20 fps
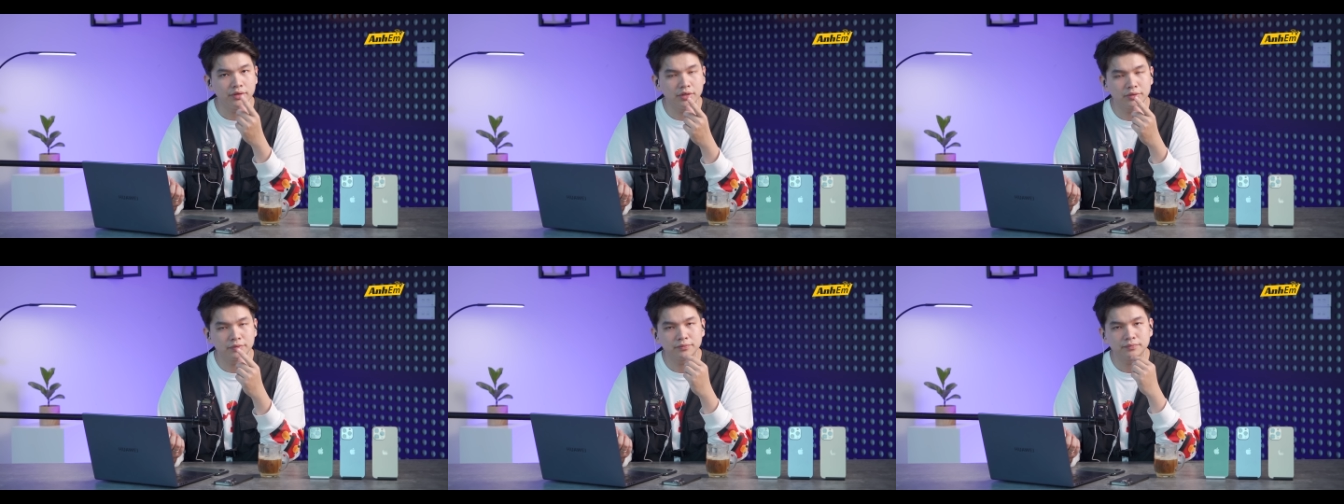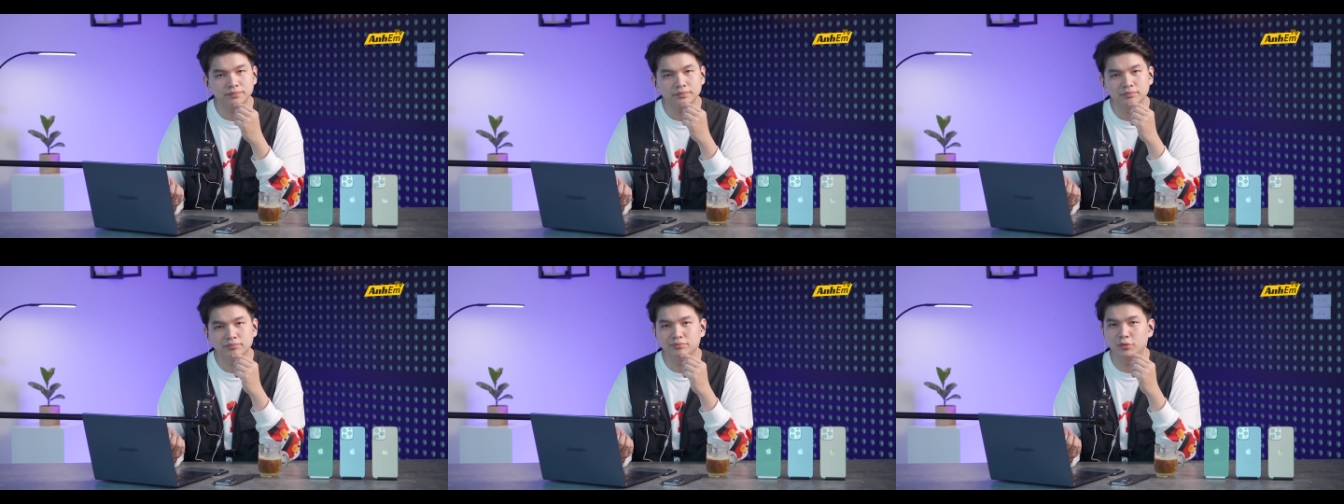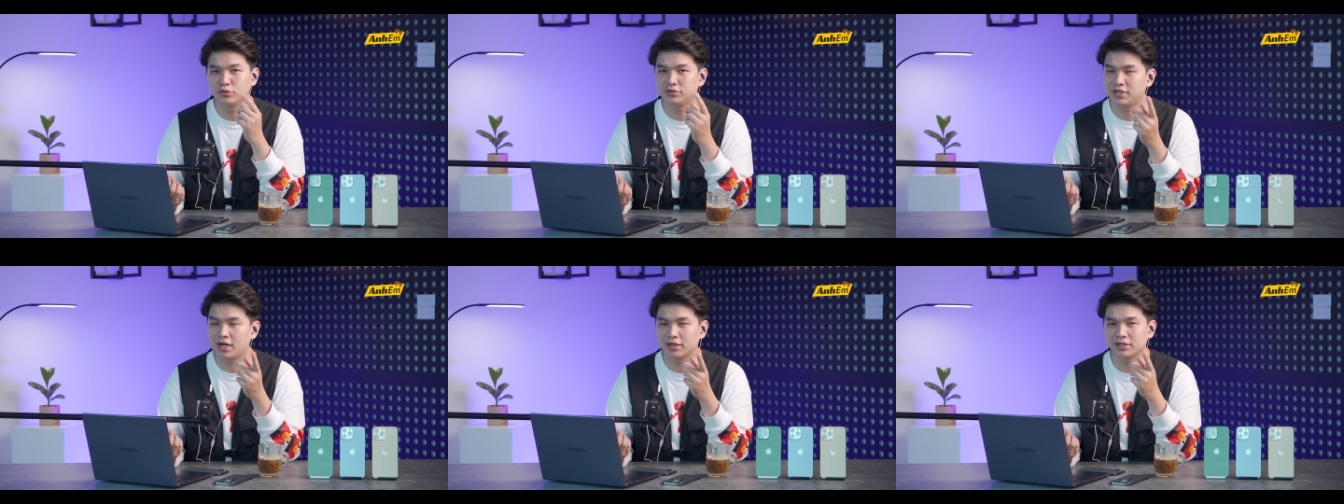Nhưng
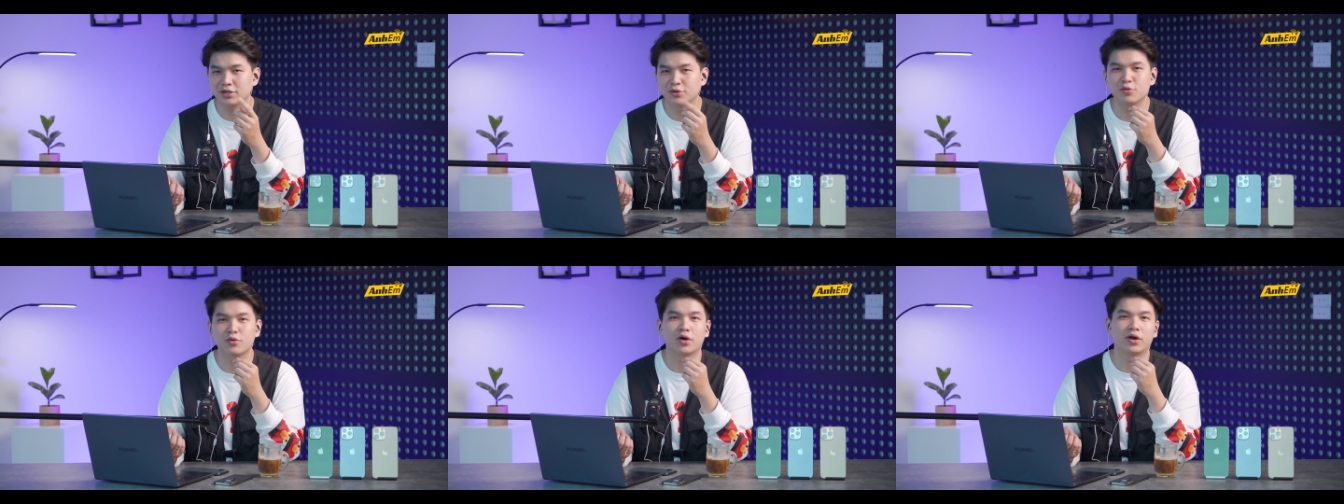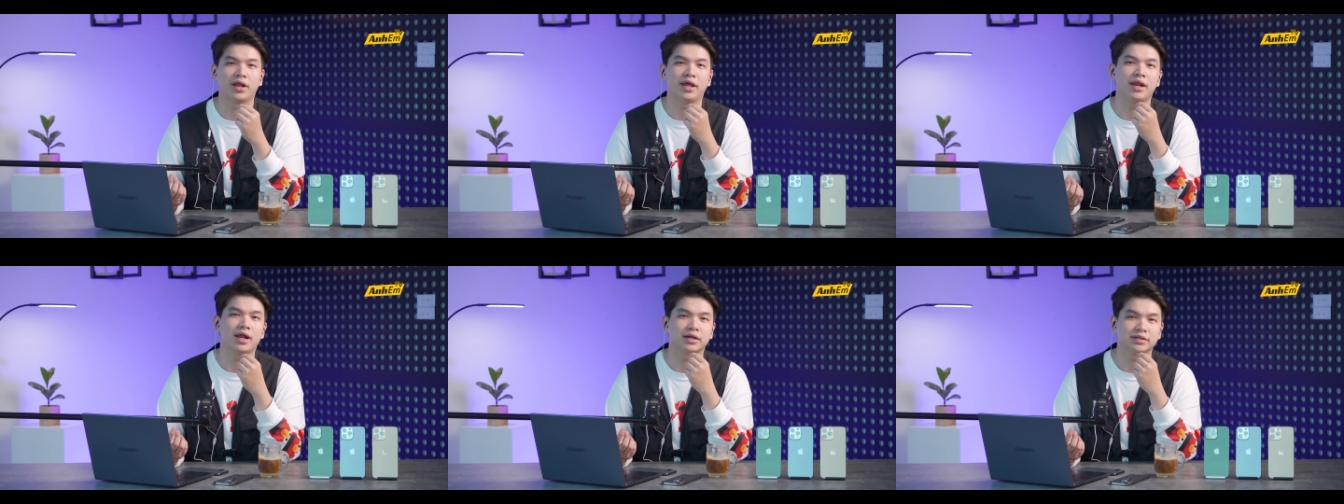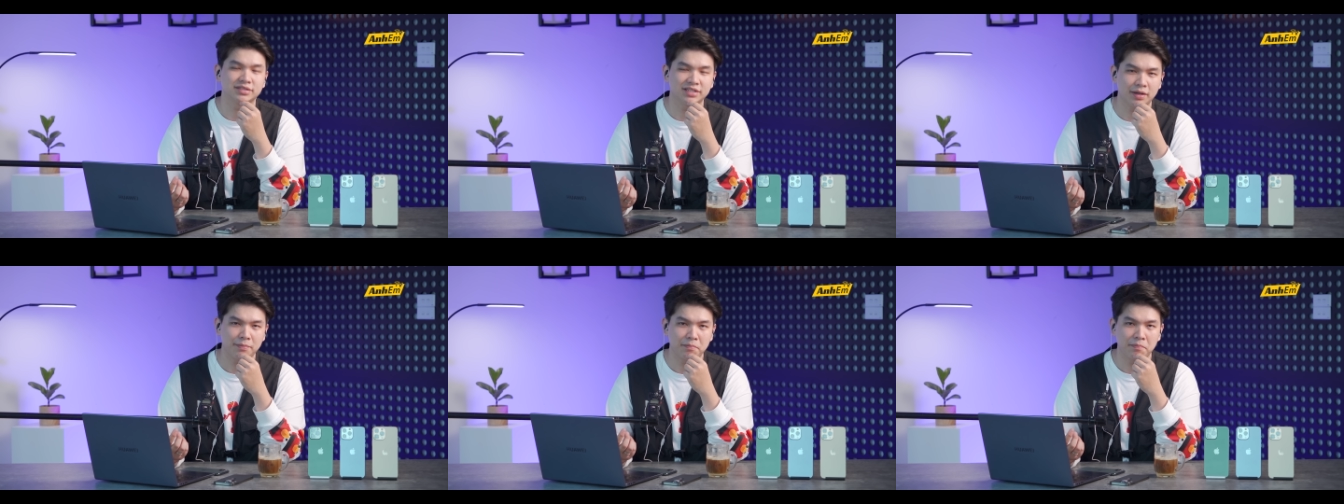màu trắng thì cũng có đến
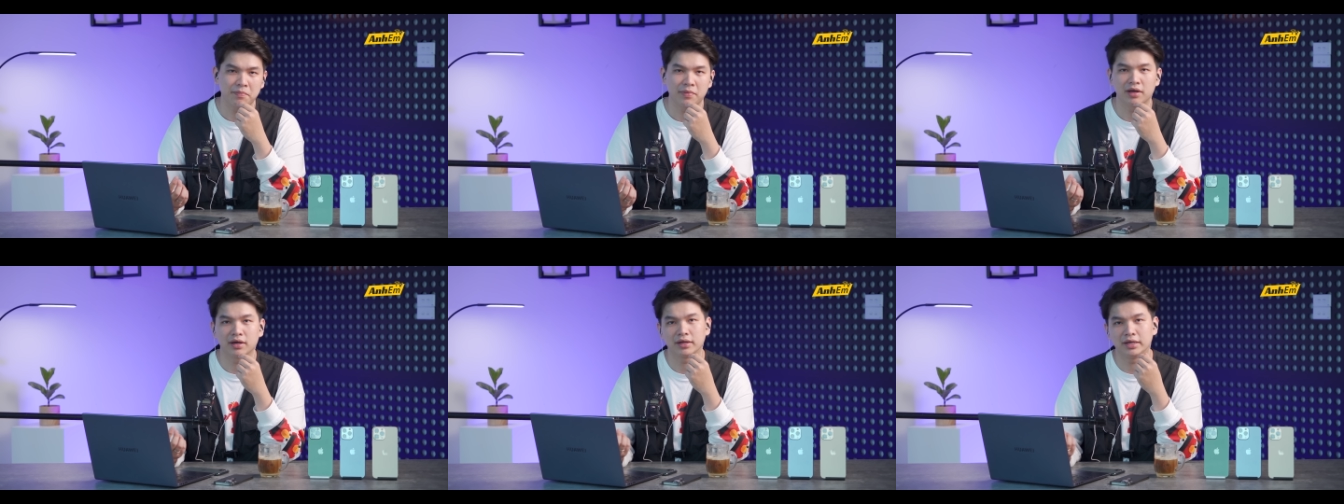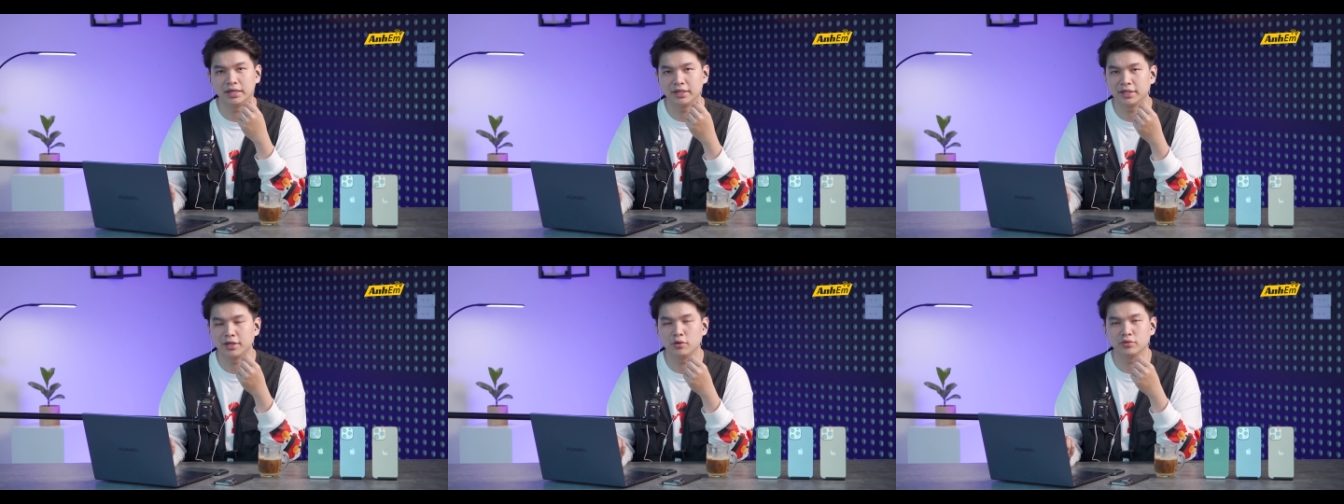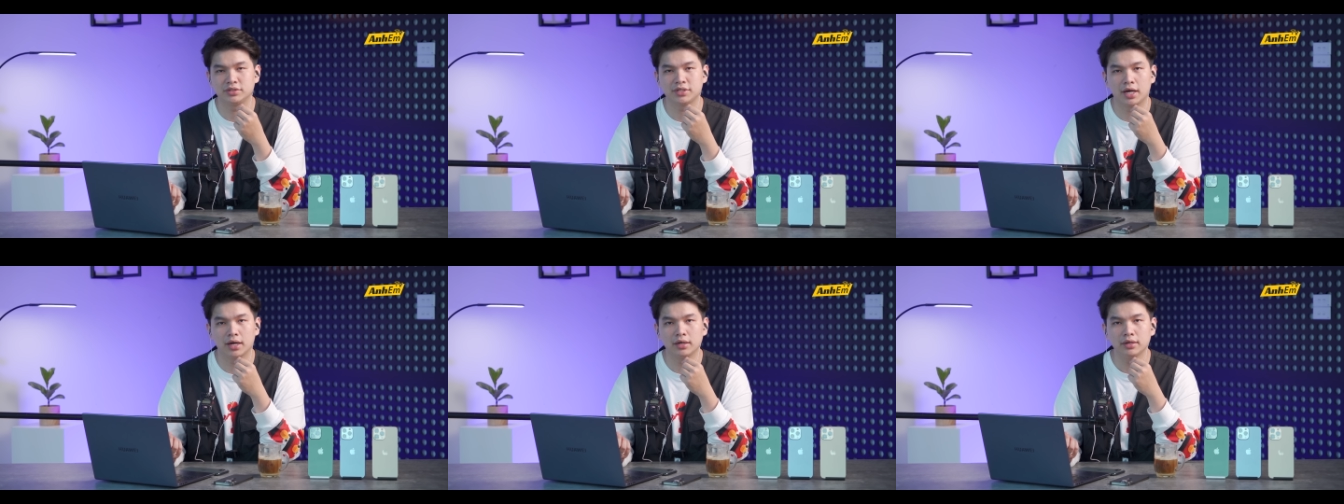hàng trăm, hàng nghìn
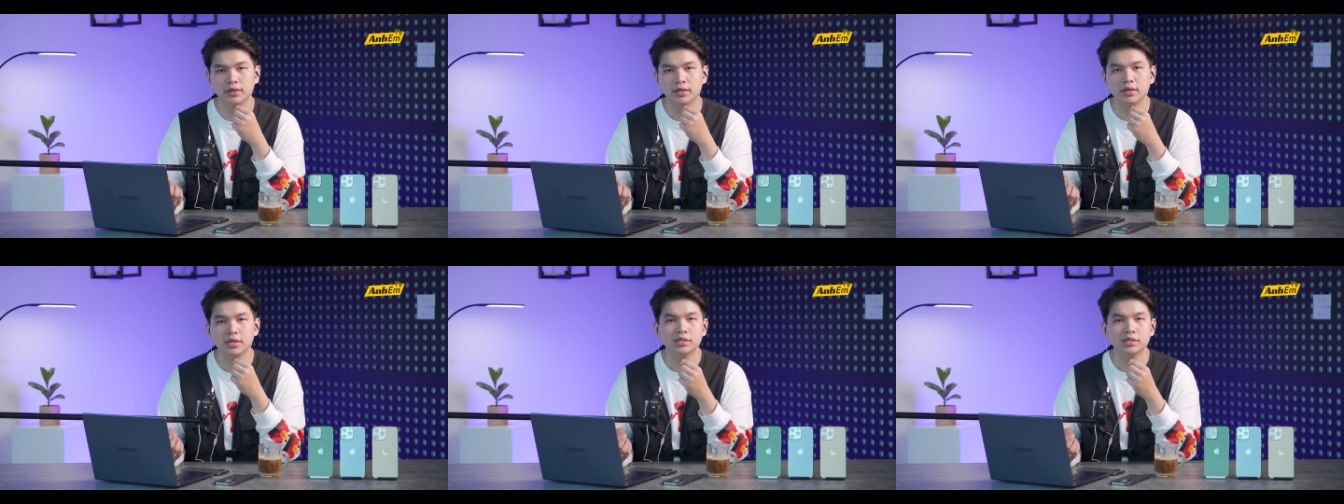kiểu trắng.